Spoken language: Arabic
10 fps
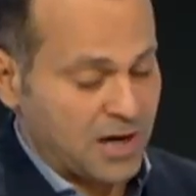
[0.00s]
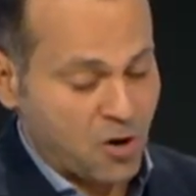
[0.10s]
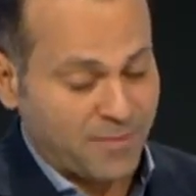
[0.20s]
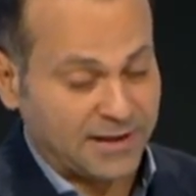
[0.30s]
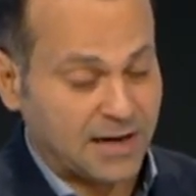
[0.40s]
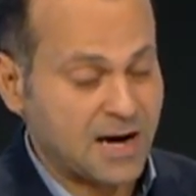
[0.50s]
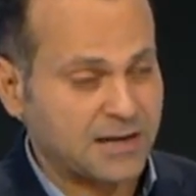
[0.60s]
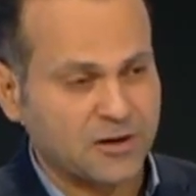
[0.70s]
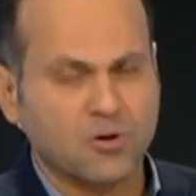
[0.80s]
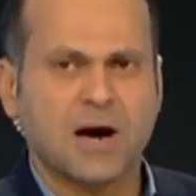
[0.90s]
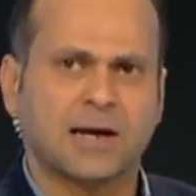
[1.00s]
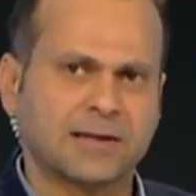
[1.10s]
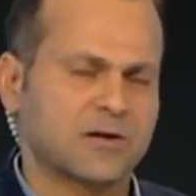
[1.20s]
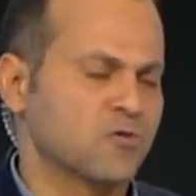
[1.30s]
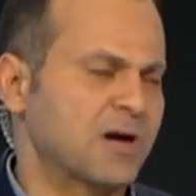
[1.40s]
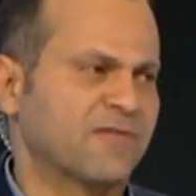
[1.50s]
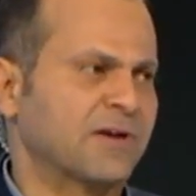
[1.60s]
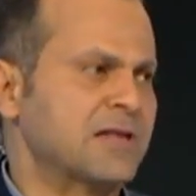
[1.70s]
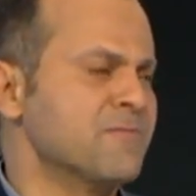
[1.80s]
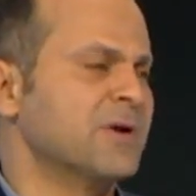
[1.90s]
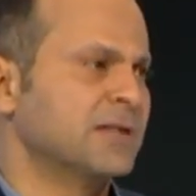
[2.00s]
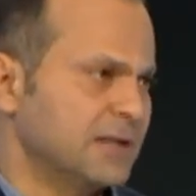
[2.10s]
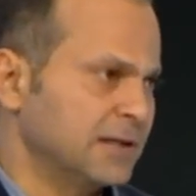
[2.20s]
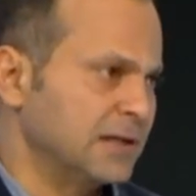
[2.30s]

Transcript: ومناخاتها يقال أن الرواية فن مديني